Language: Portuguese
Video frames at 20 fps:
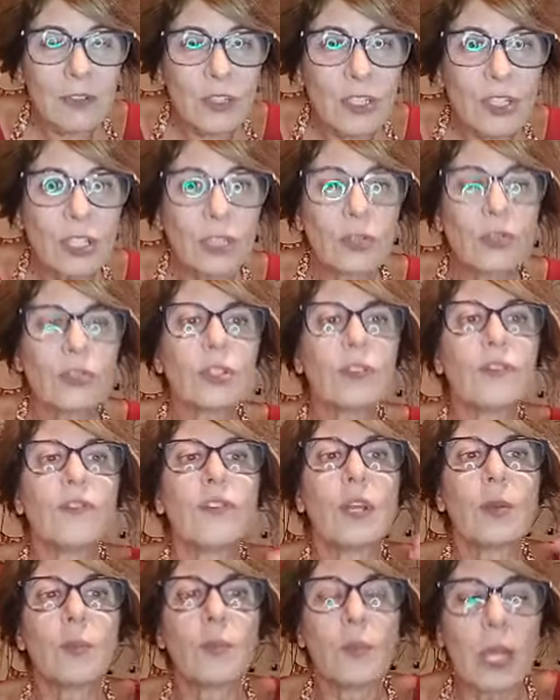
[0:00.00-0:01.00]
vestido de
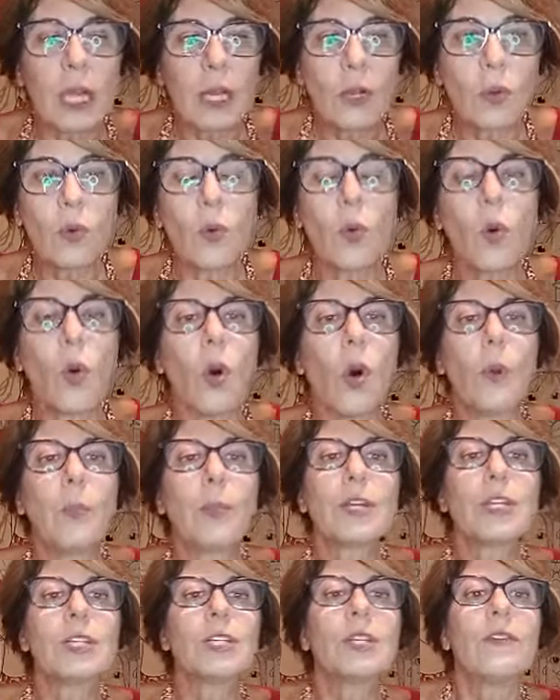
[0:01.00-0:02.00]
vermelho com
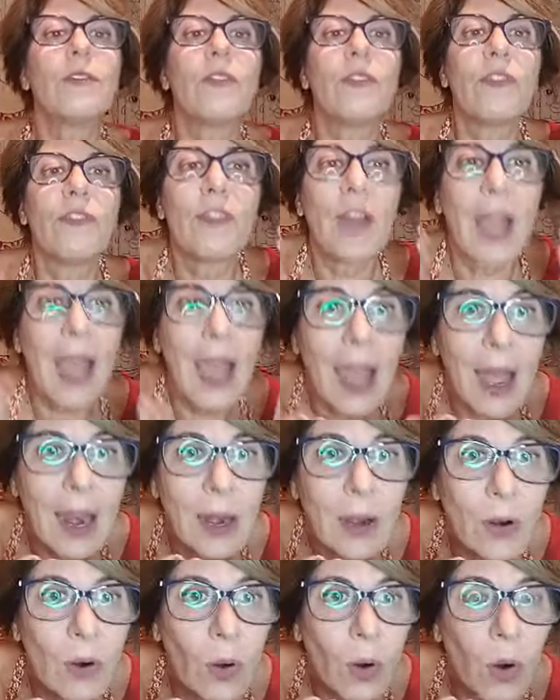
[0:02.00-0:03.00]
roupa de
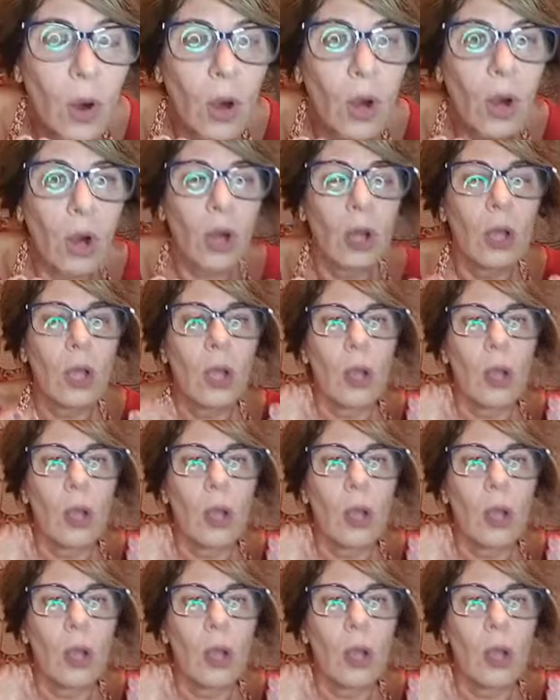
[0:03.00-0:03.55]
inverno?